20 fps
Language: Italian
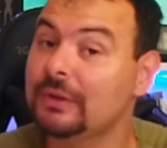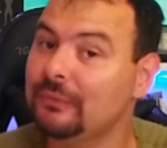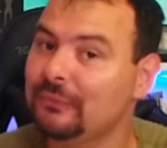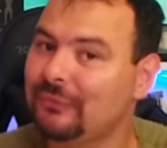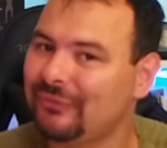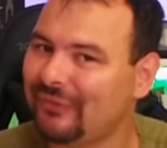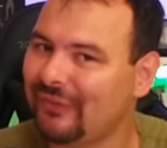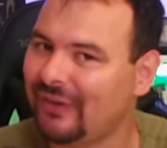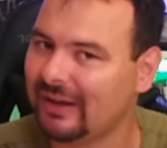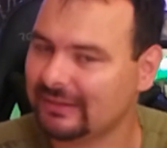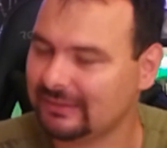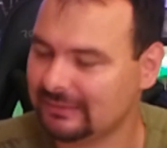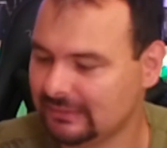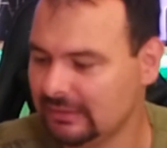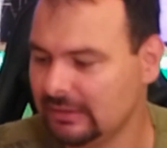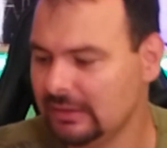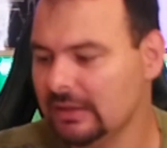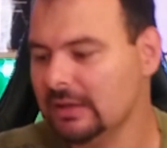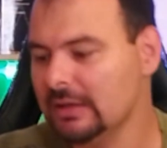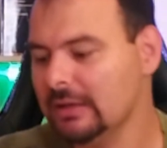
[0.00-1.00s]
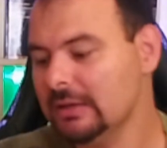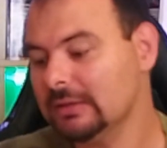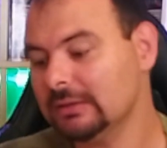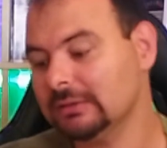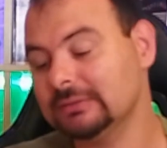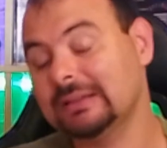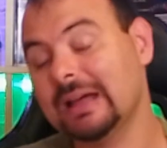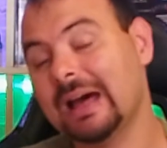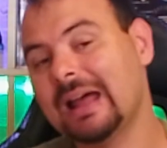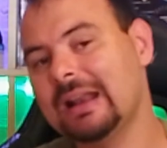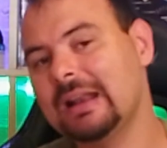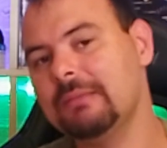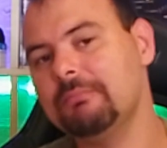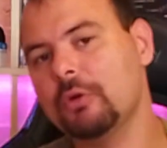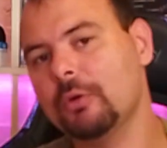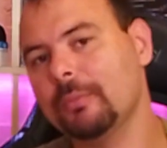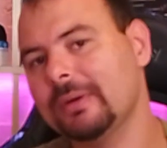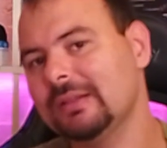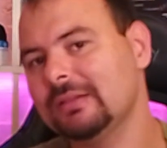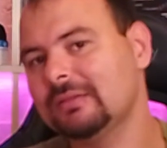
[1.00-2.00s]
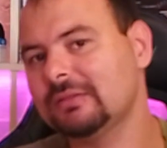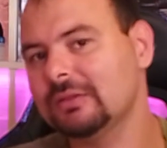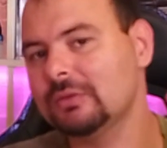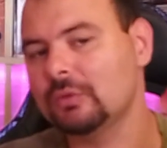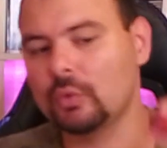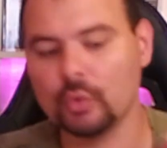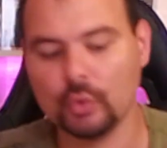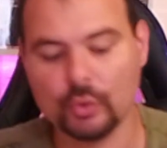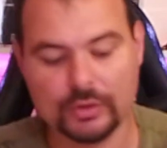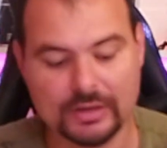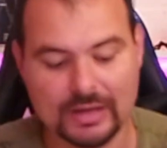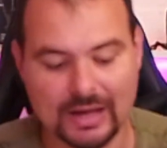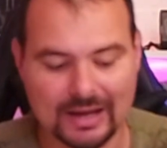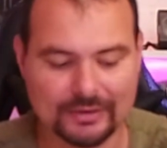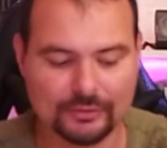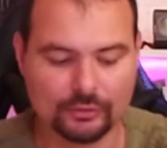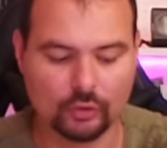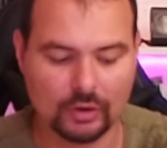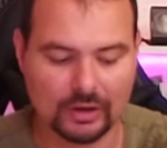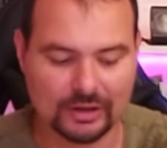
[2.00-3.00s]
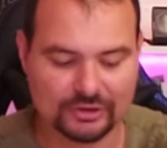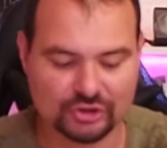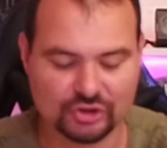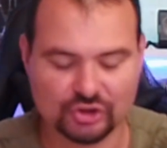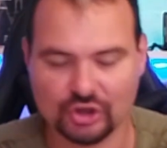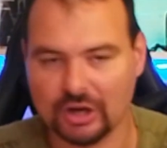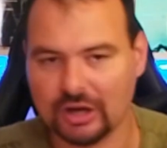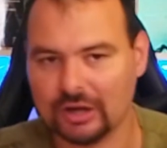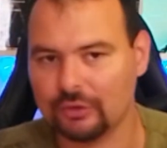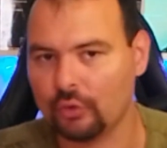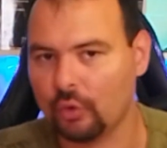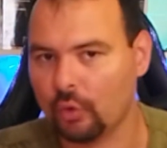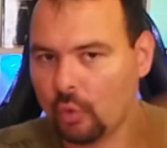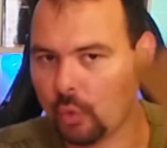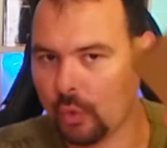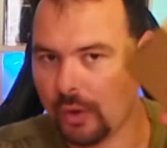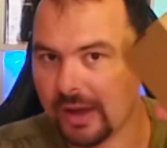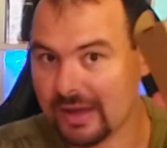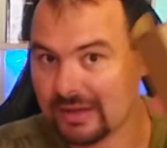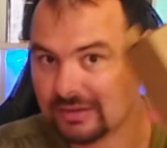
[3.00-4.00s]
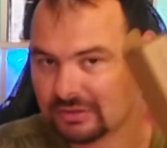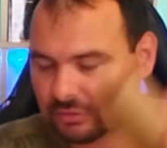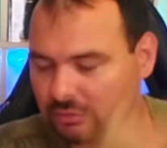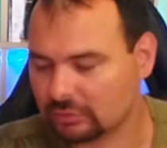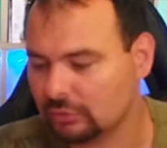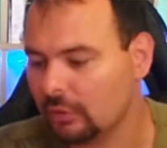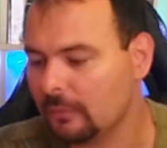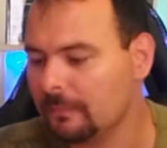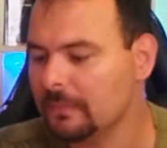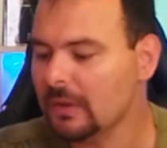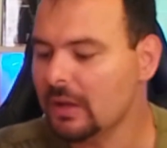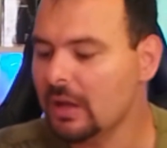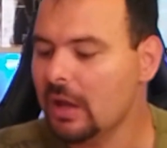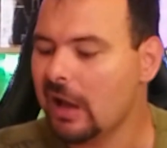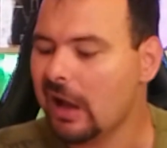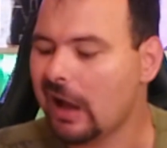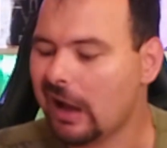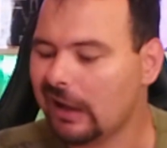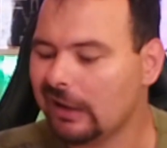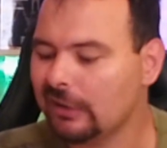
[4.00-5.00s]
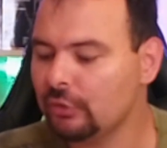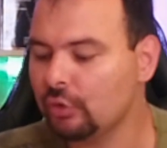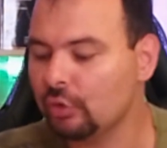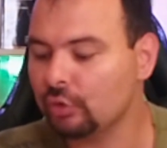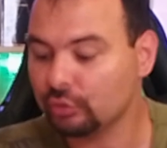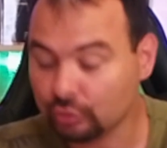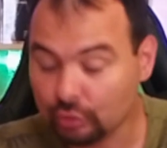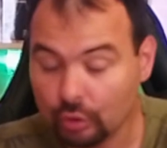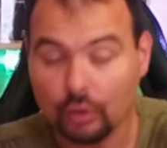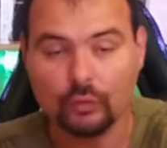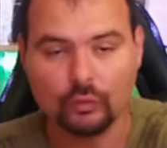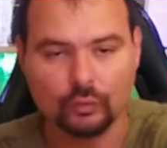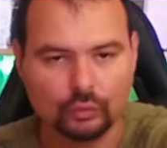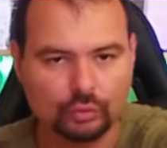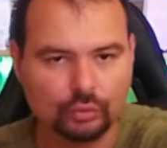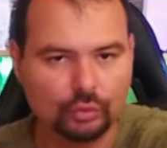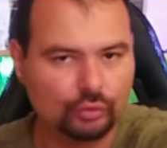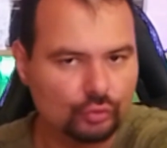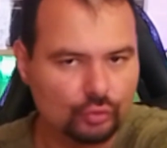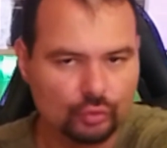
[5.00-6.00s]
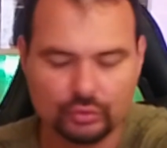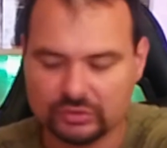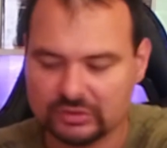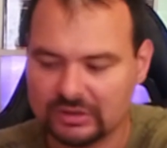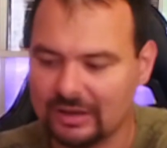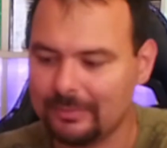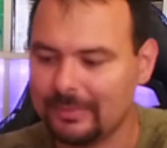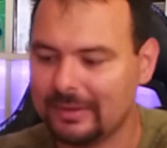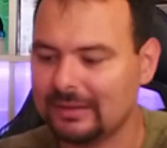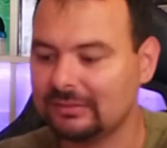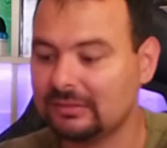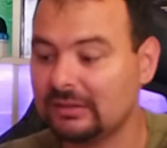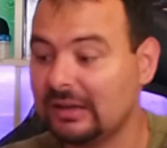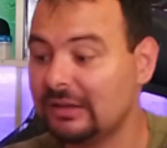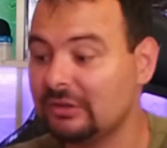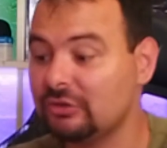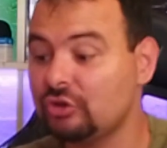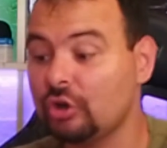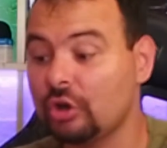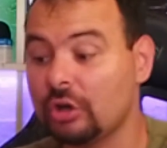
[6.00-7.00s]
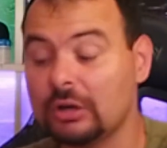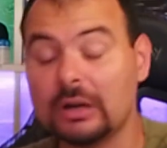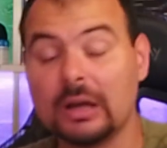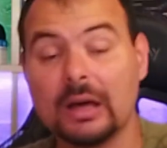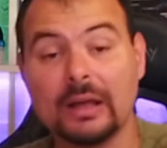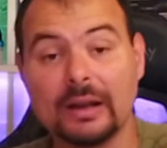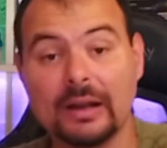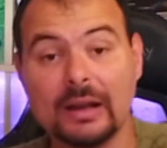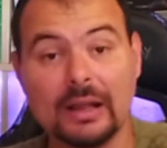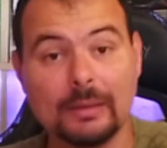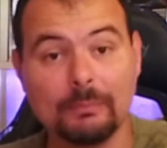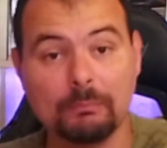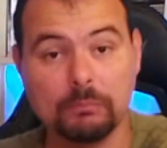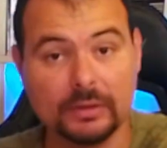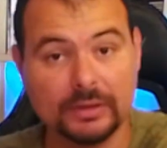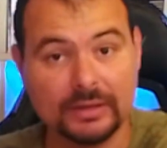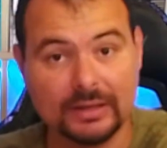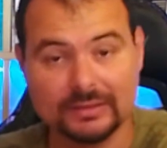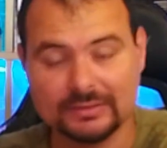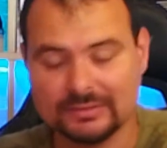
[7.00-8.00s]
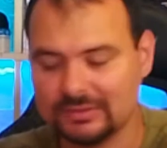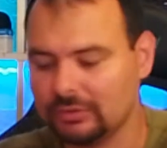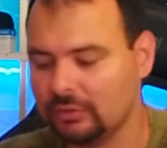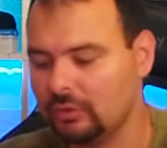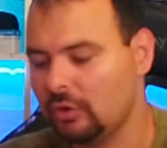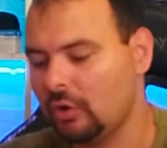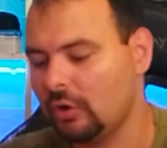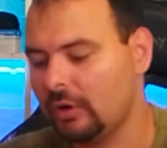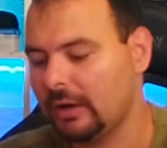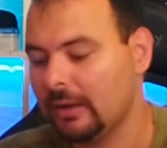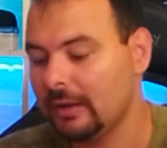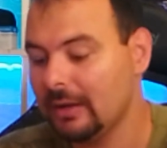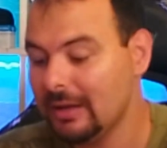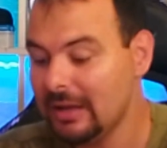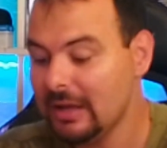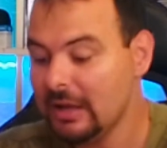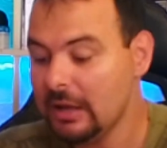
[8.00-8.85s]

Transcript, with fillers: Infatti, dal momento in cui hanno lanciato questo, hanno dovuto giustamente aggiornare l'applicazione.